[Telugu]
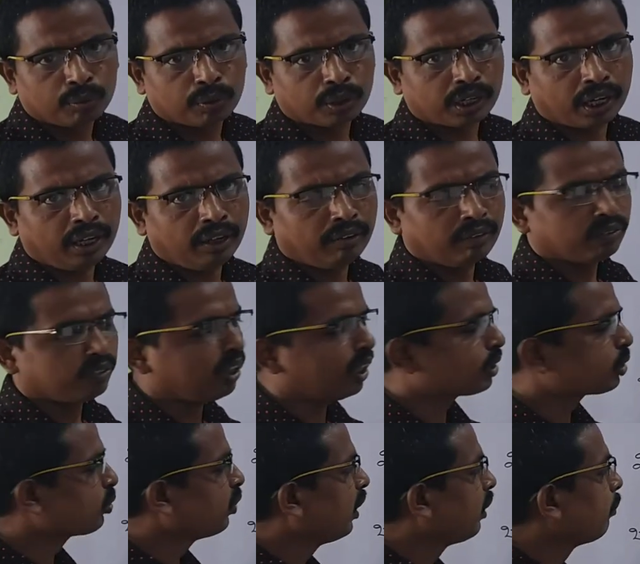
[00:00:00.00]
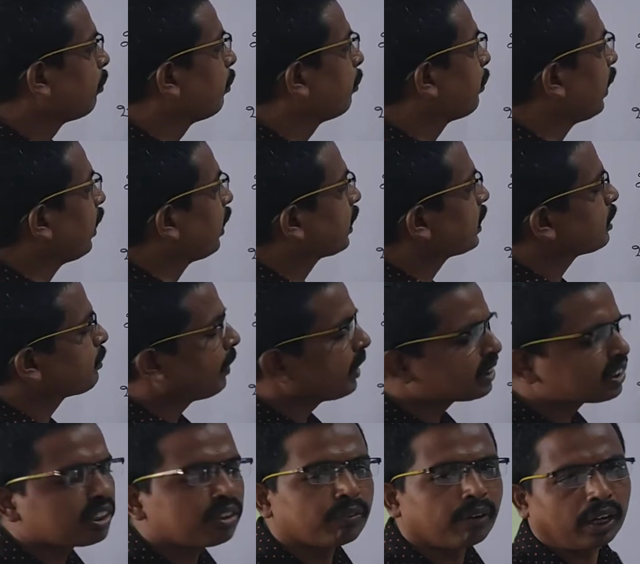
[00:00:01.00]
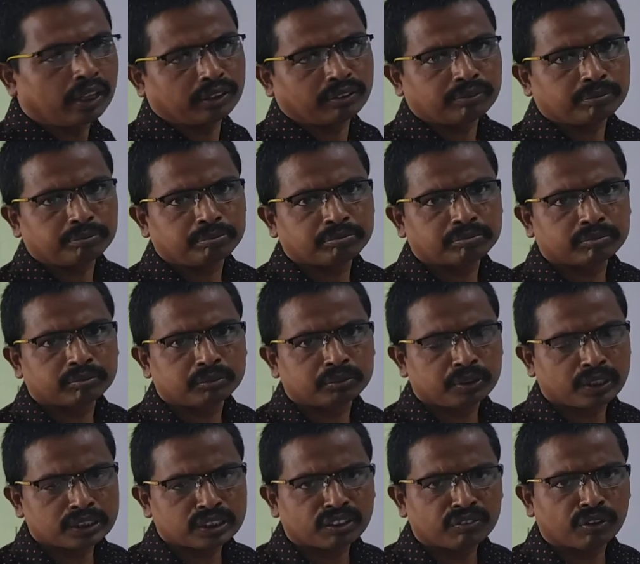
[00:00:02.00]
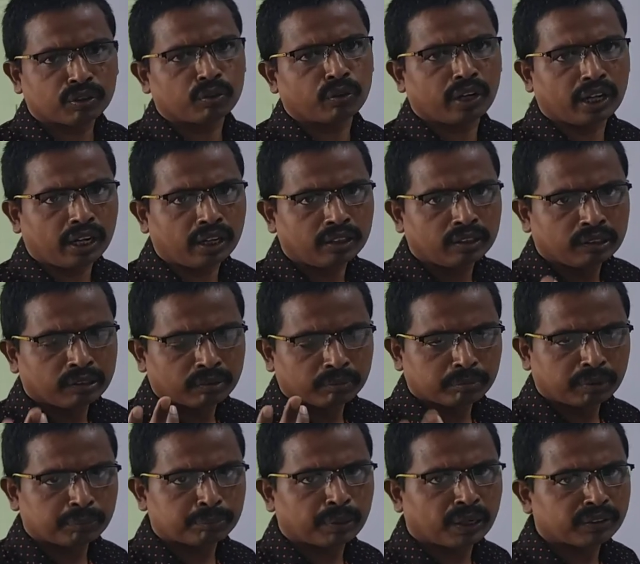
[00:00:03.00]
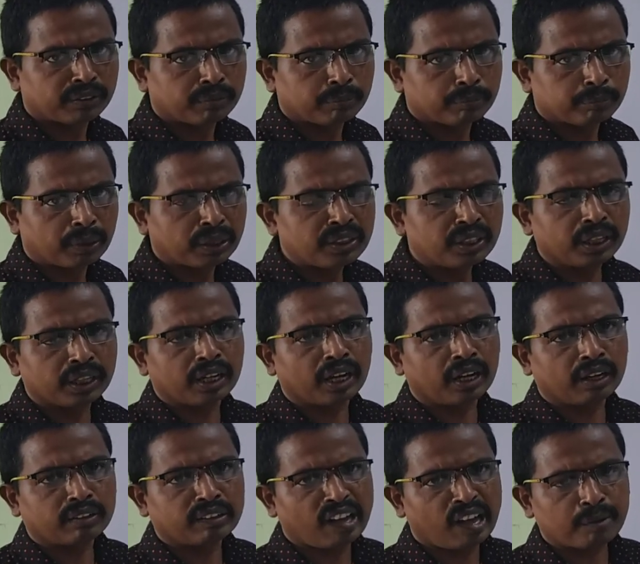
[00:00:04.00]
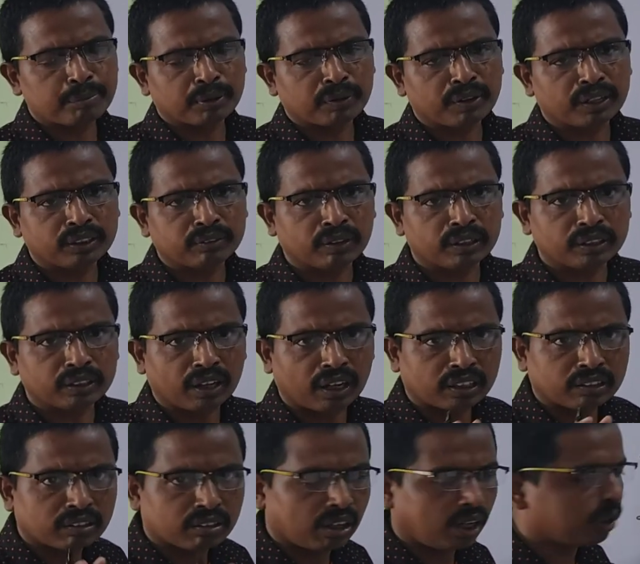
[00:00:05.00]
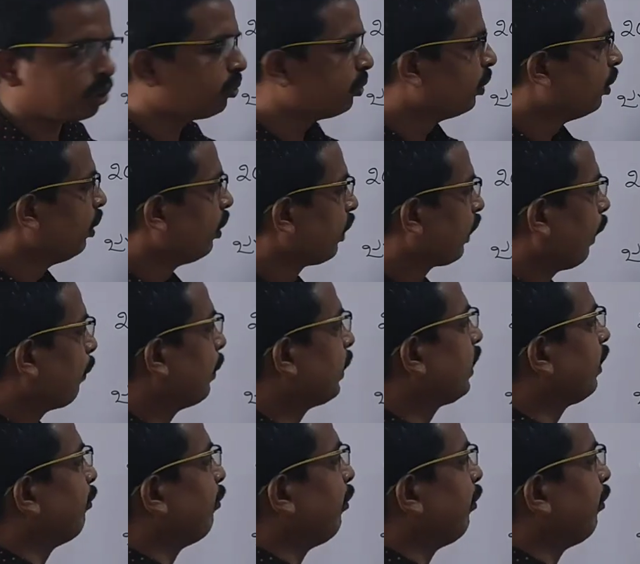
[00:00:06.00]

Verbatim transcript: ఓకే నేర్చుకునేటప్పుడు పిల్లలకి స్వేచ్ఛనివ్వాలి స్వేచ్ఛనివ్వకుండా మరి బందీగా నేర్పడం అనేటువంటిది కరెక్ట్ కాదు కాబట్టి